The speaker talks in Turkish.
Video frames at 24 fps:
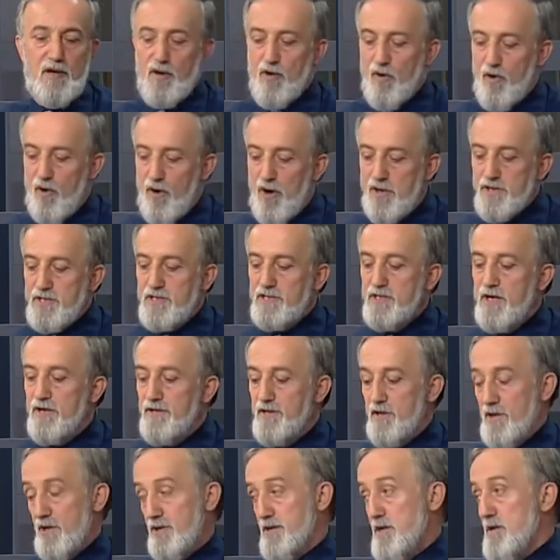O açıdan
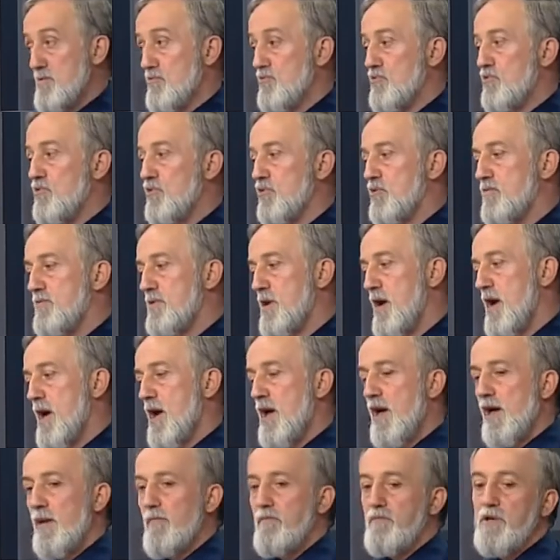Gadiruhum
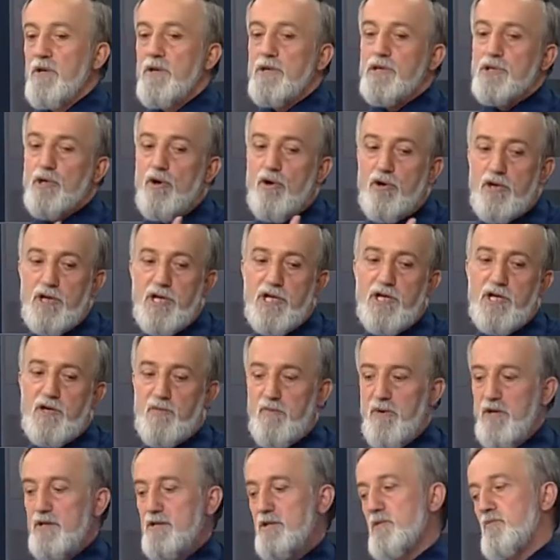birçok
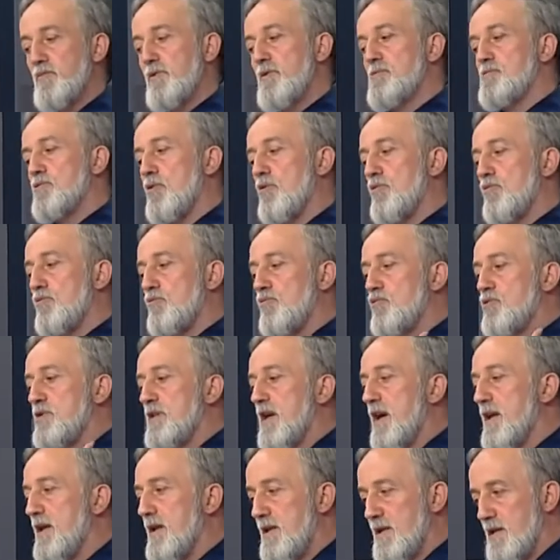hikmeti, birçok
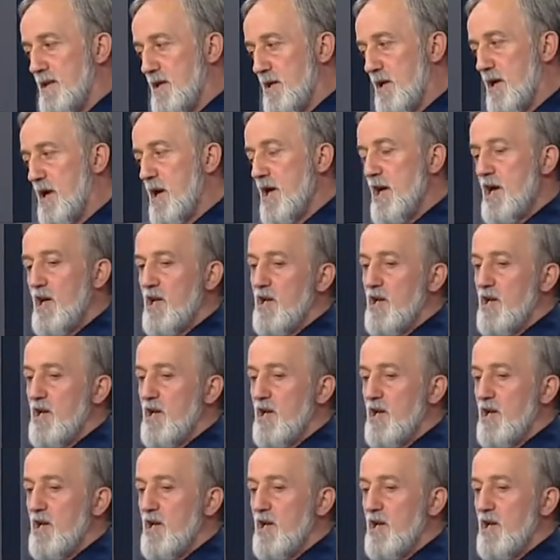güzelliği,